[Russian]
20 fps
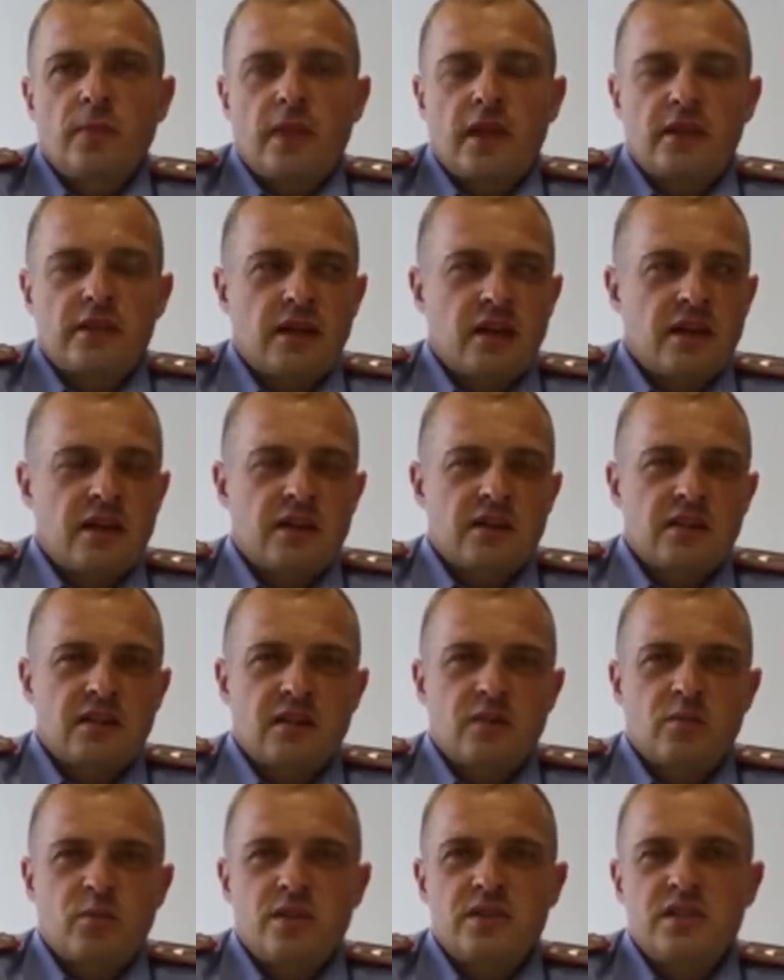Однако
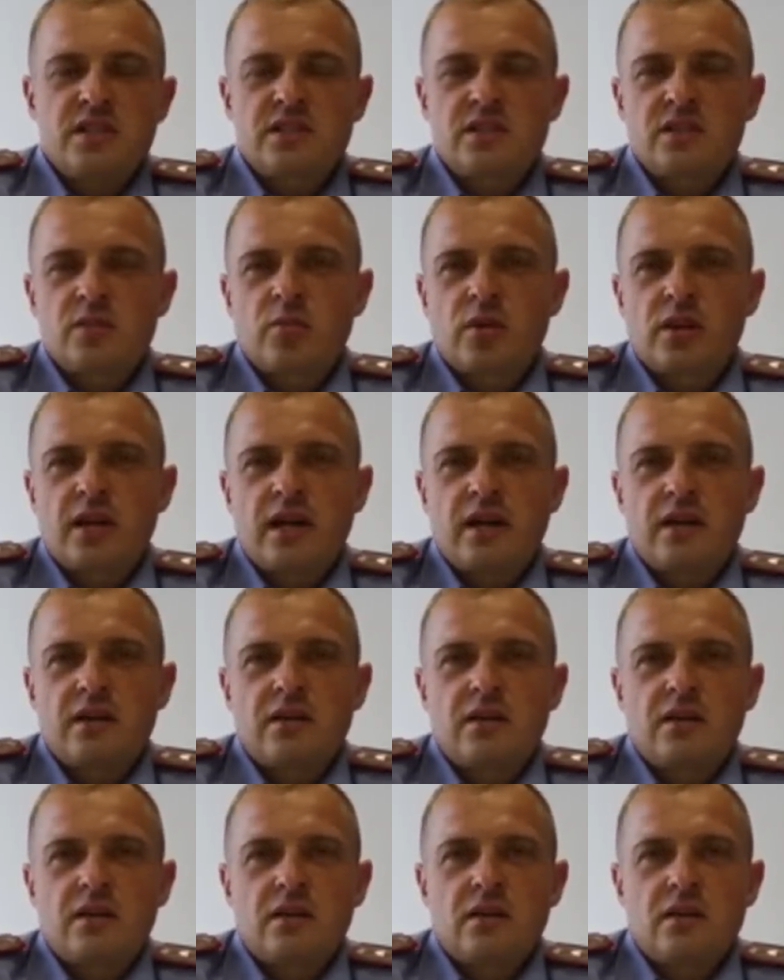эта позиция была
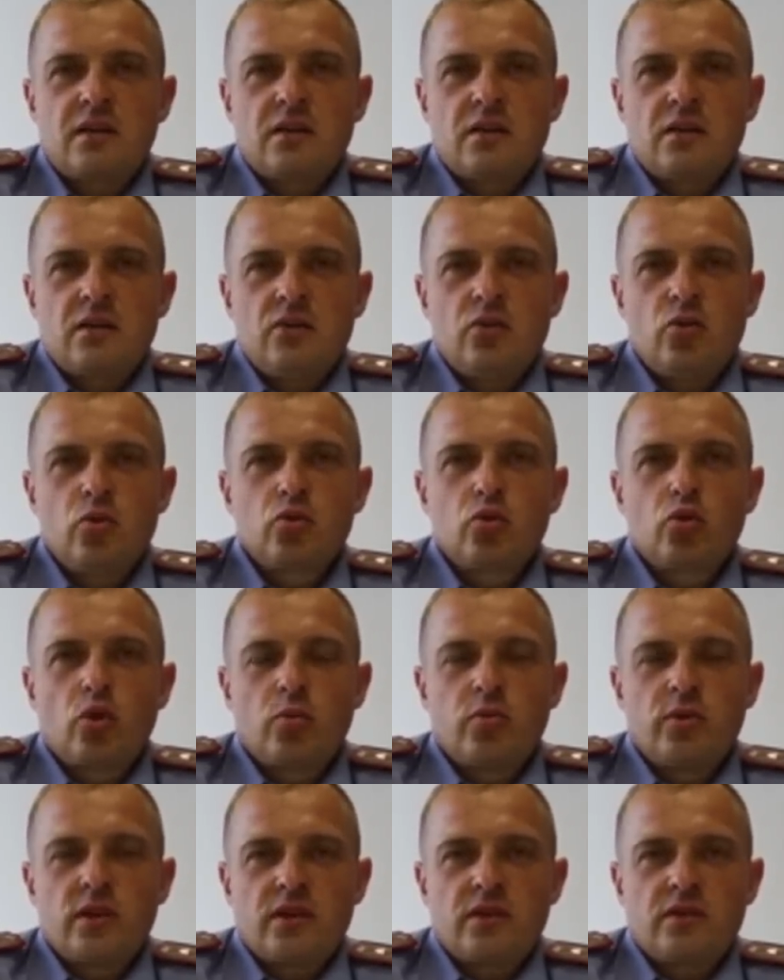
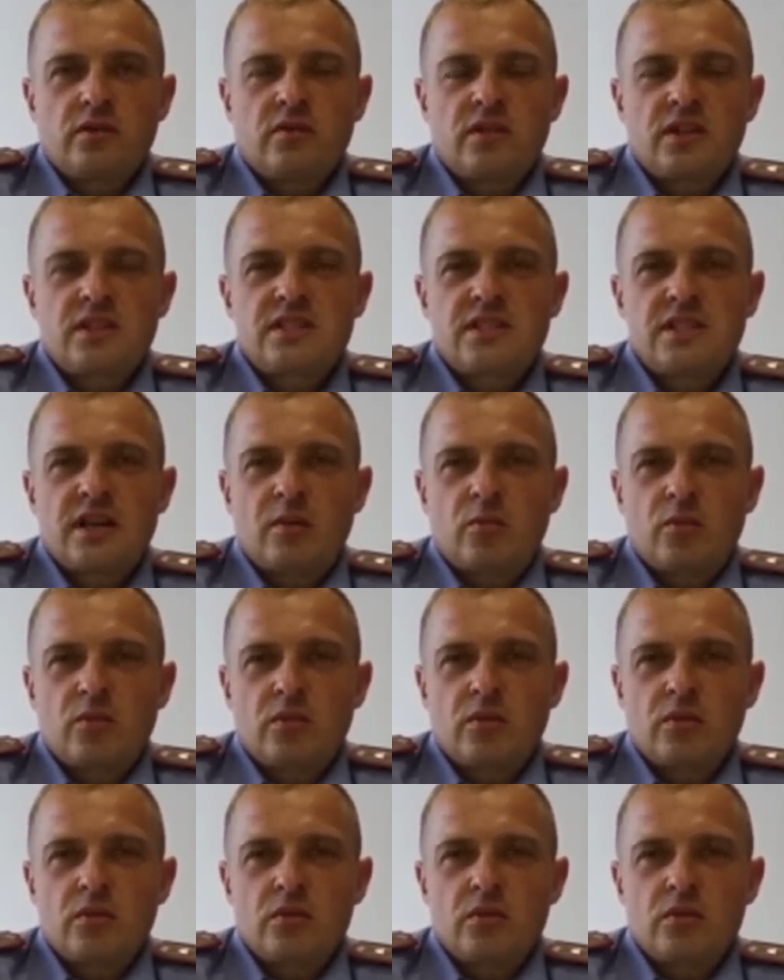неудобна властям.